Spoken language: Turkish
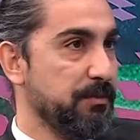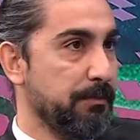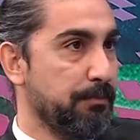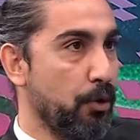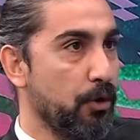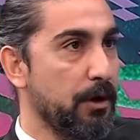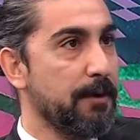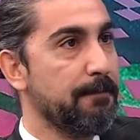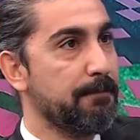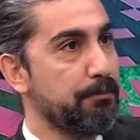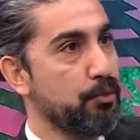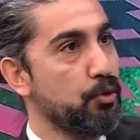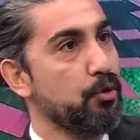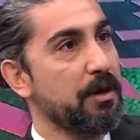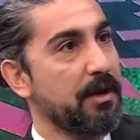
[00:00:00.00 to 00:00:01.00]
Şimdi
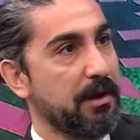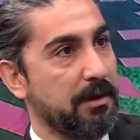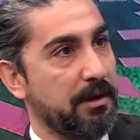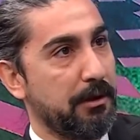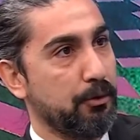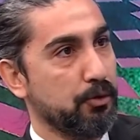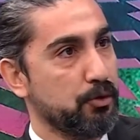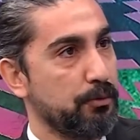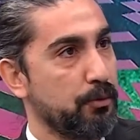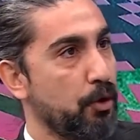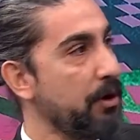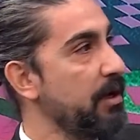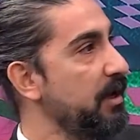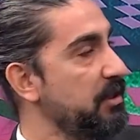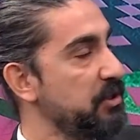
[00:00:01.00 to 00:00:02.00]
böyle büyüyerek geliyorsun,
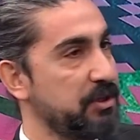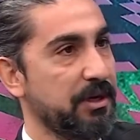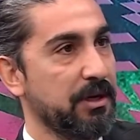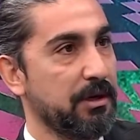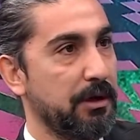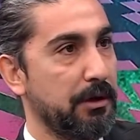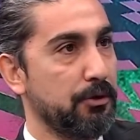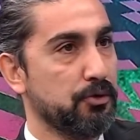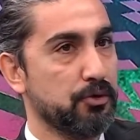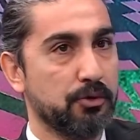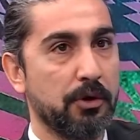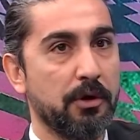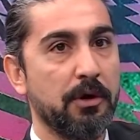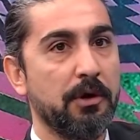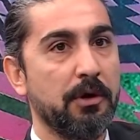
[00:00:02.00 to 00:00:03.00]
böyle yetişerek geliyorsun.